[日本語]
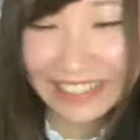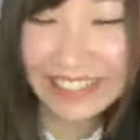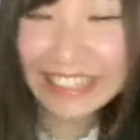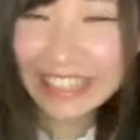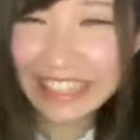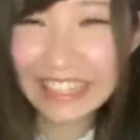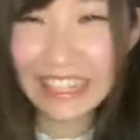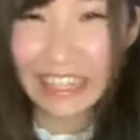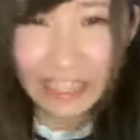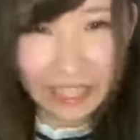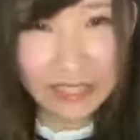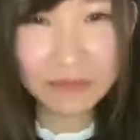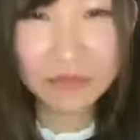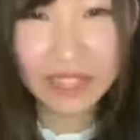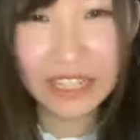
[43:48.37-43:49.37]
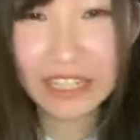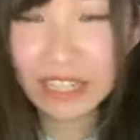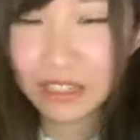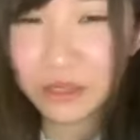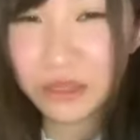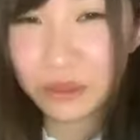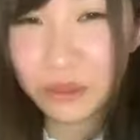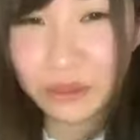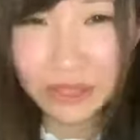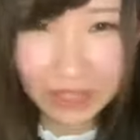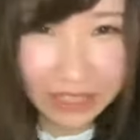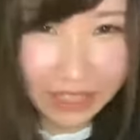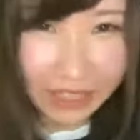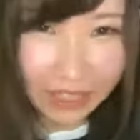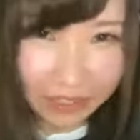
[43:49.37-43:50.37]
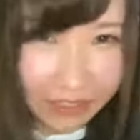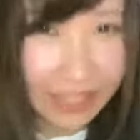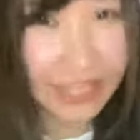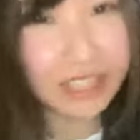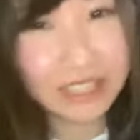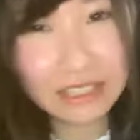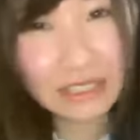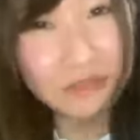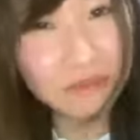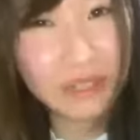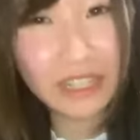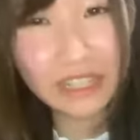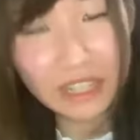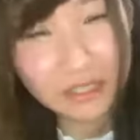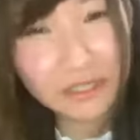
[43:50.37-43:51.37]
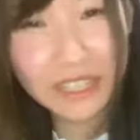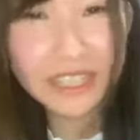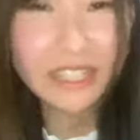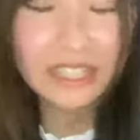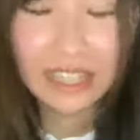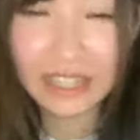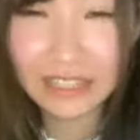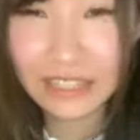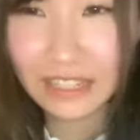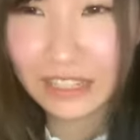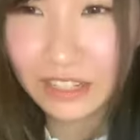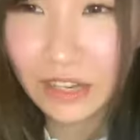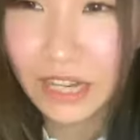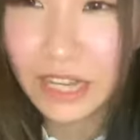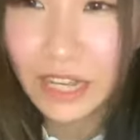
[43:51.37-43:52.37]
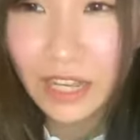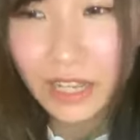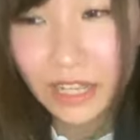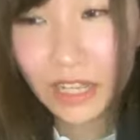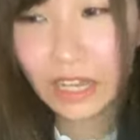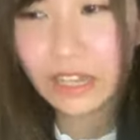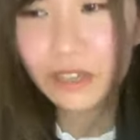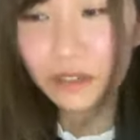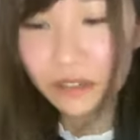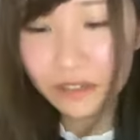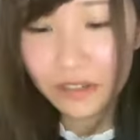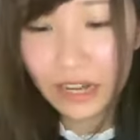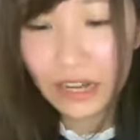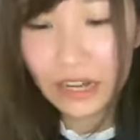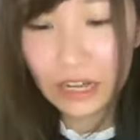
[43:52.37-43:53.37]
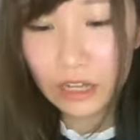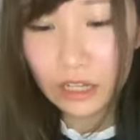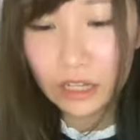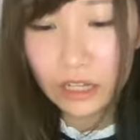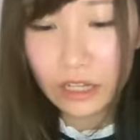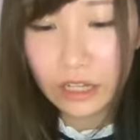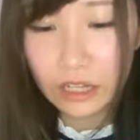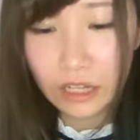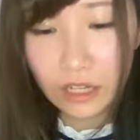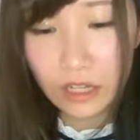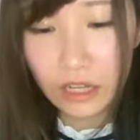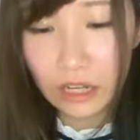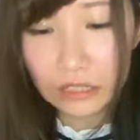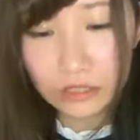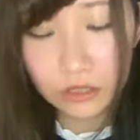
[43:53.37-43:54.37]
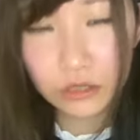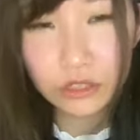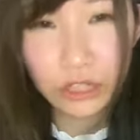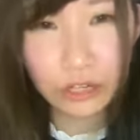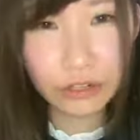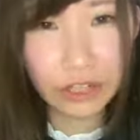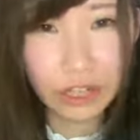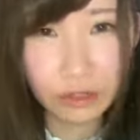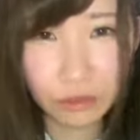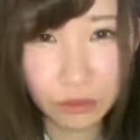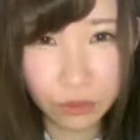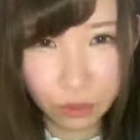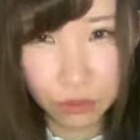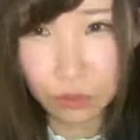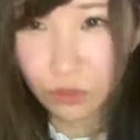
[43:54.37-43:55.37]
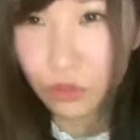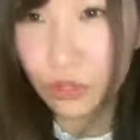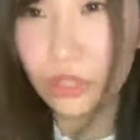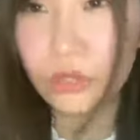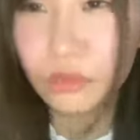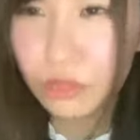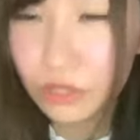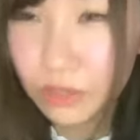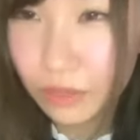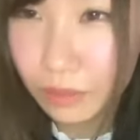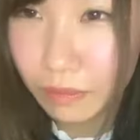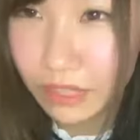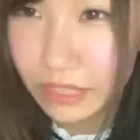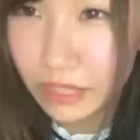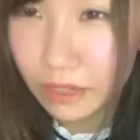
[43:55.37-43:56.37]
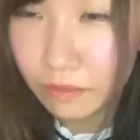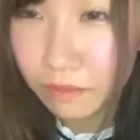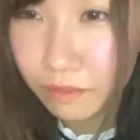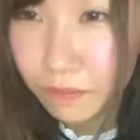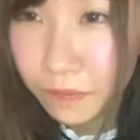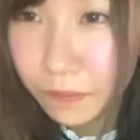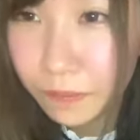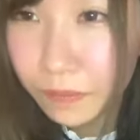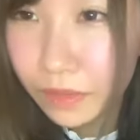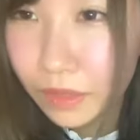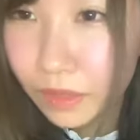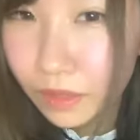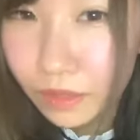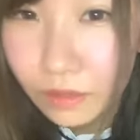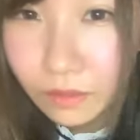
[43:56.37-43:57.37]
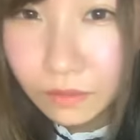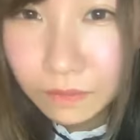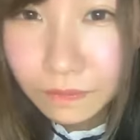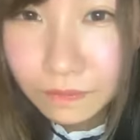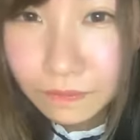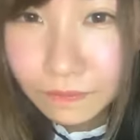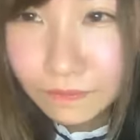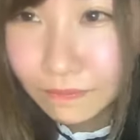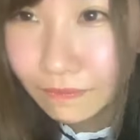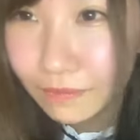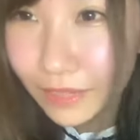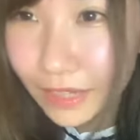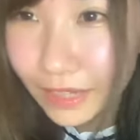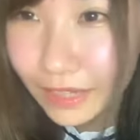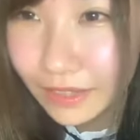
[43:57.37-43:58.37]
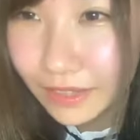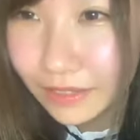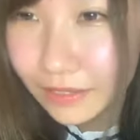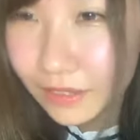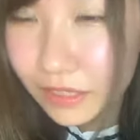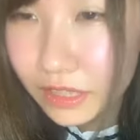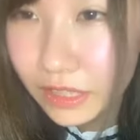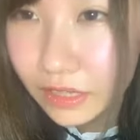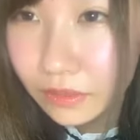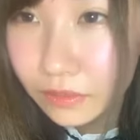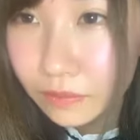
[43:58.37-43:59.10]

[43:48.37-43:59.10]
正直一回えでもねちゃんとそこなんで結論までたどり着いたんですよ私は結局は熱くなるやんということにたどり着きましたうんありがとう藤